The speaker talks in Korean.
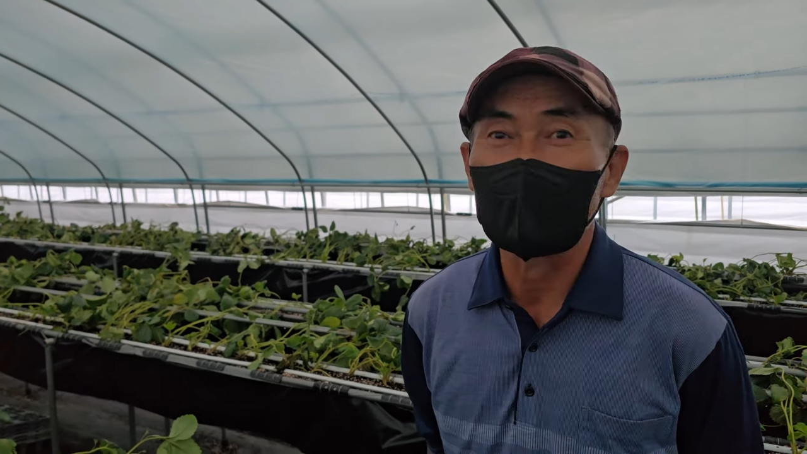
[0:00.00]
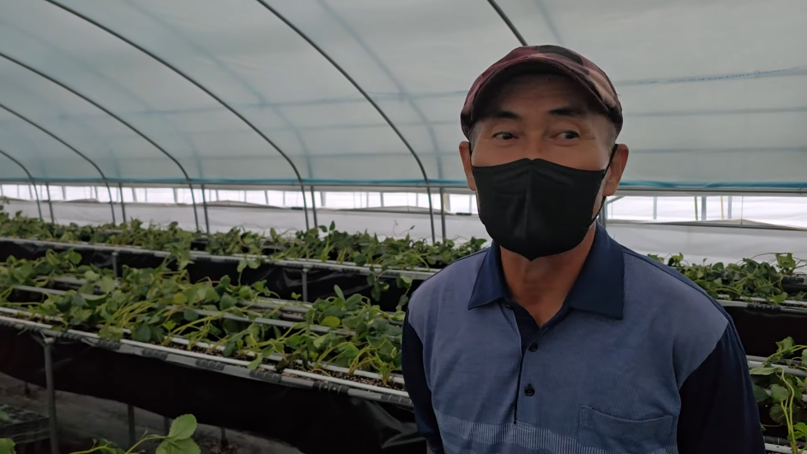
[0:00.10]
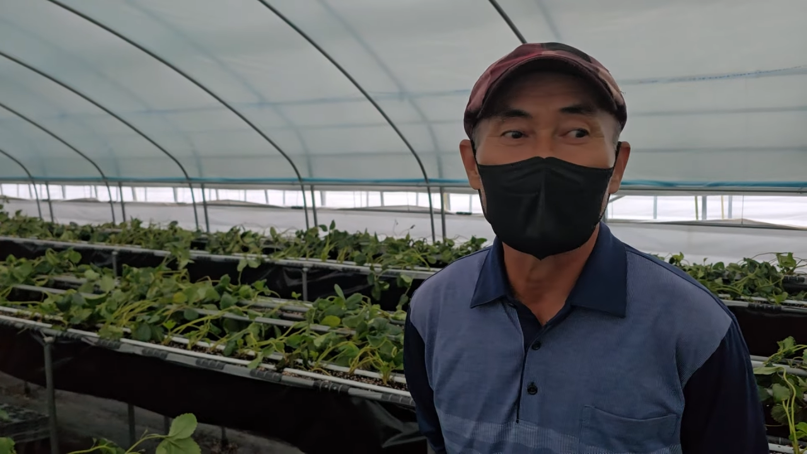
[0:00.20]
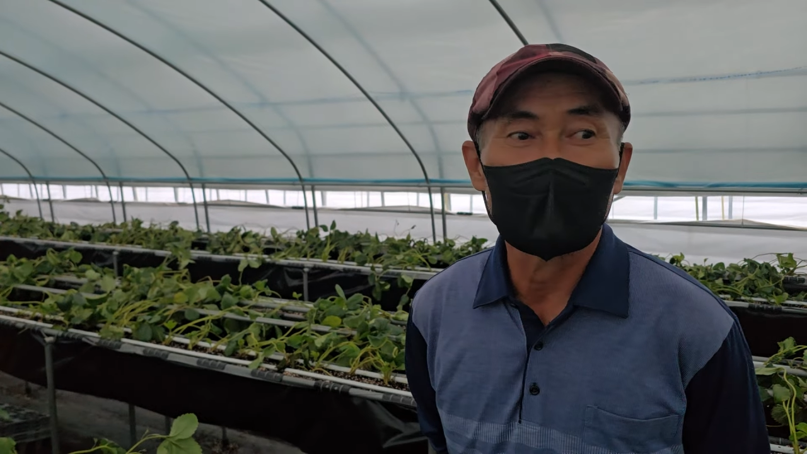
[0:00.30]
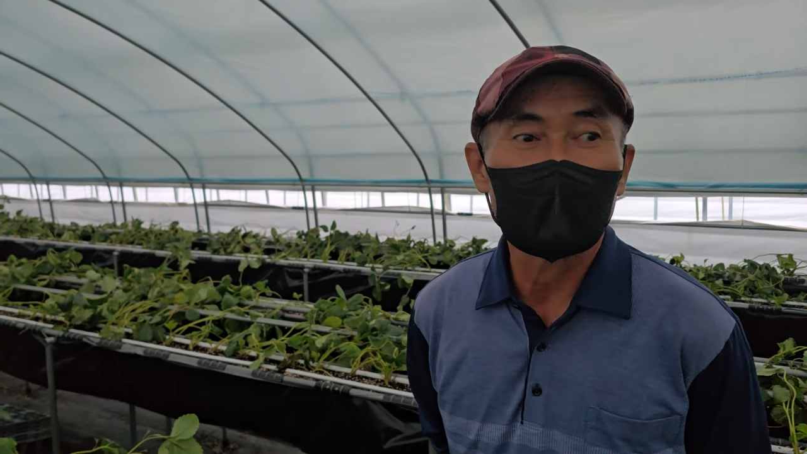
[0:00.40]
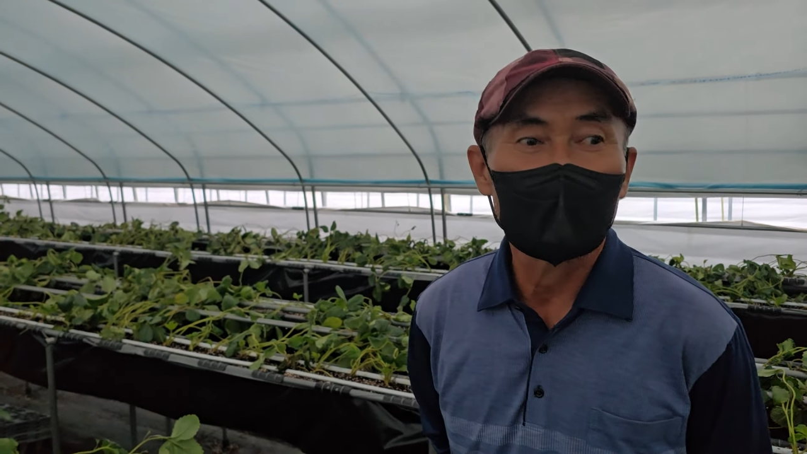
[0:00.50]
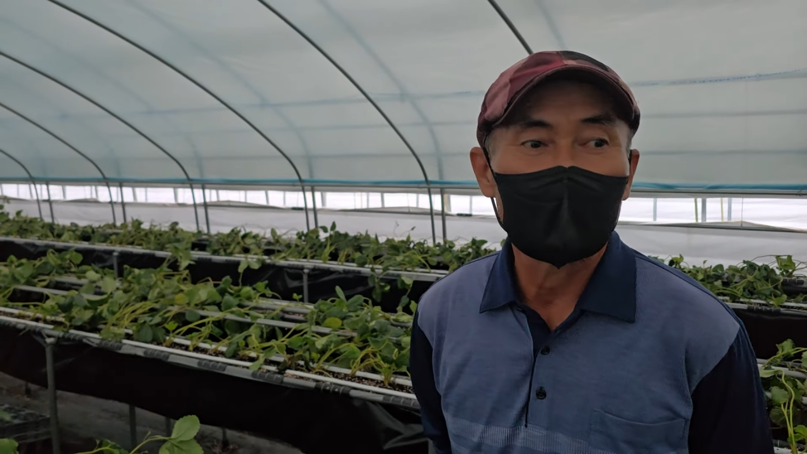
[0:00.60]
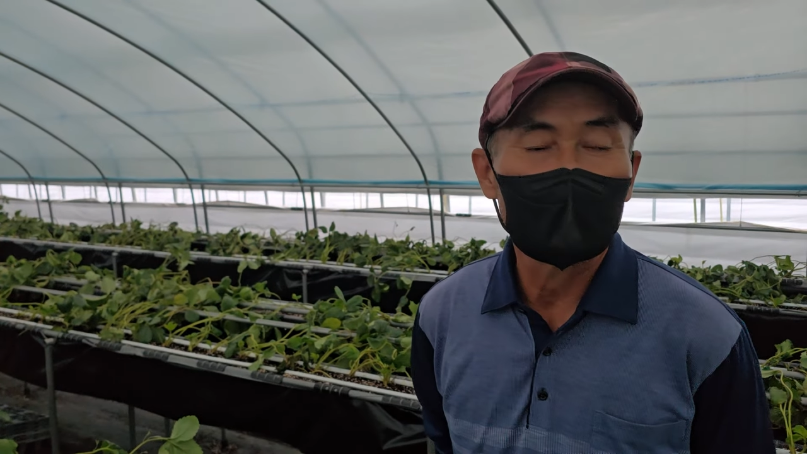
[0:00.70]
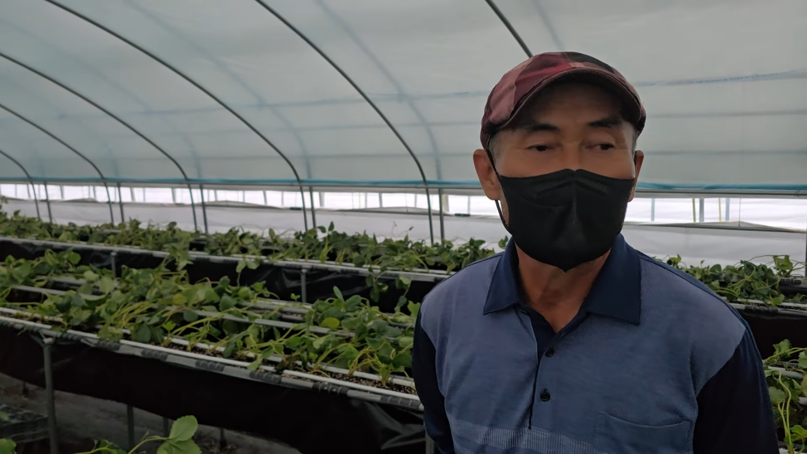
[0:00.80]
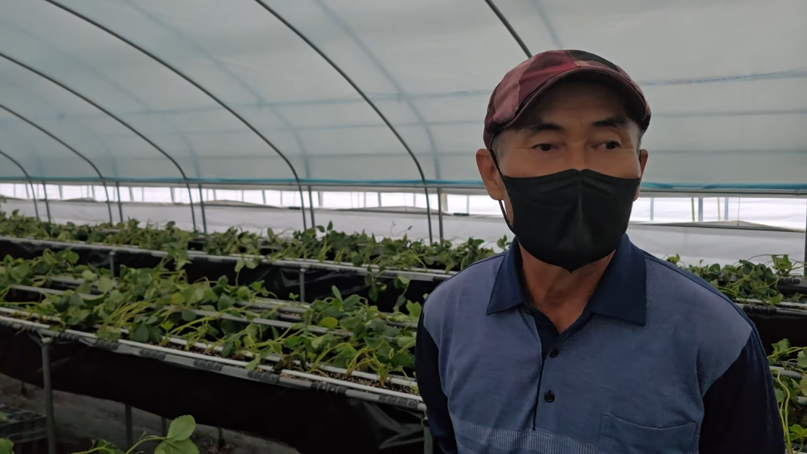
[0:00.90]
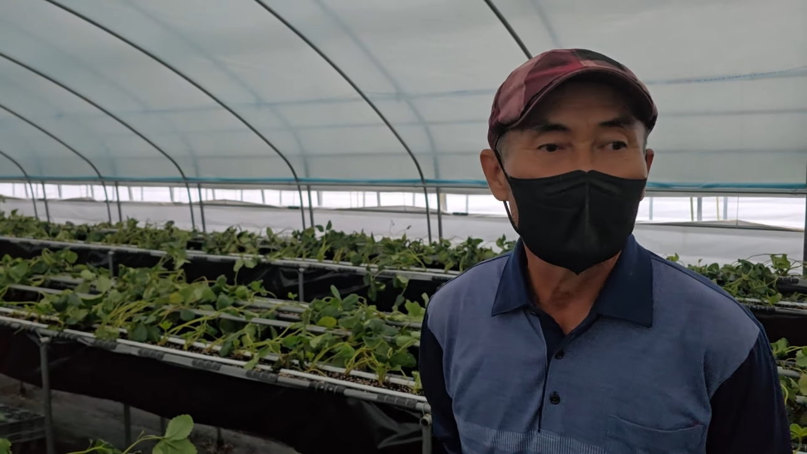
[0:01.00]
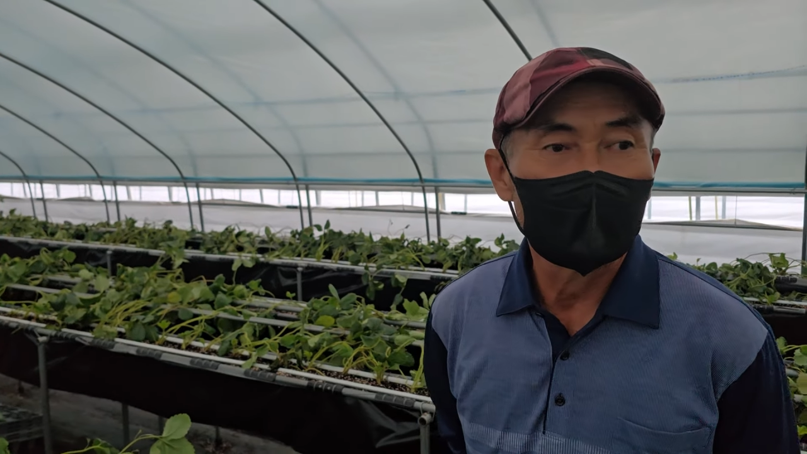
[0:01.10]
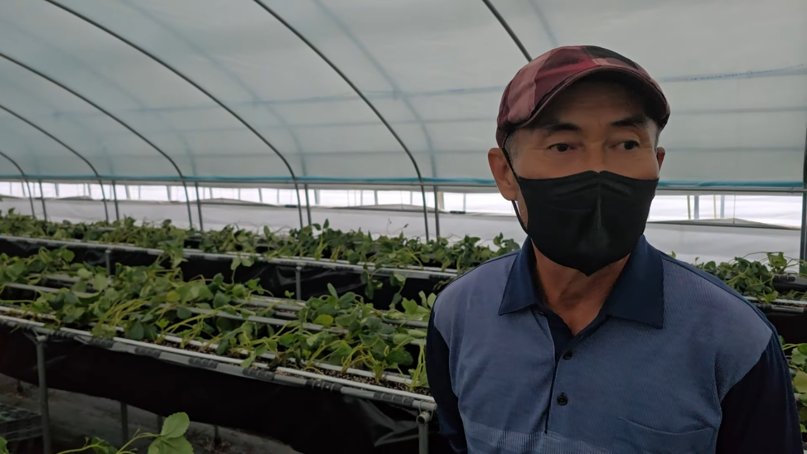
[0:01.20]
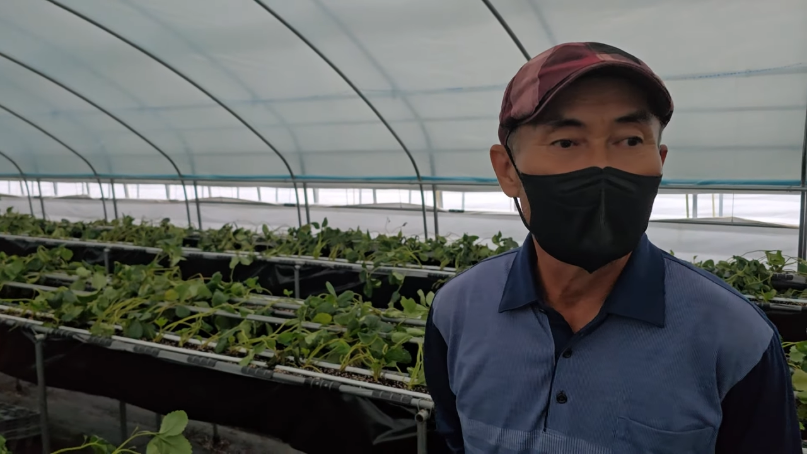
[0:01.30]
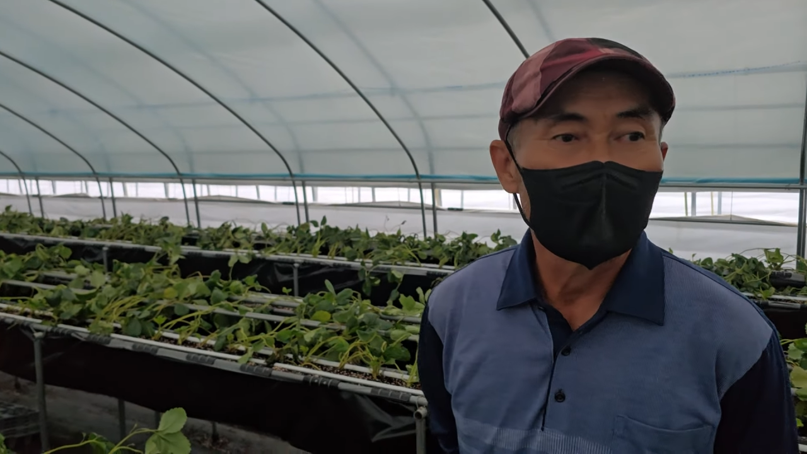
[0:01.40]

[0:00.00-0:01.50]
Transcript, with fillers: 예. 그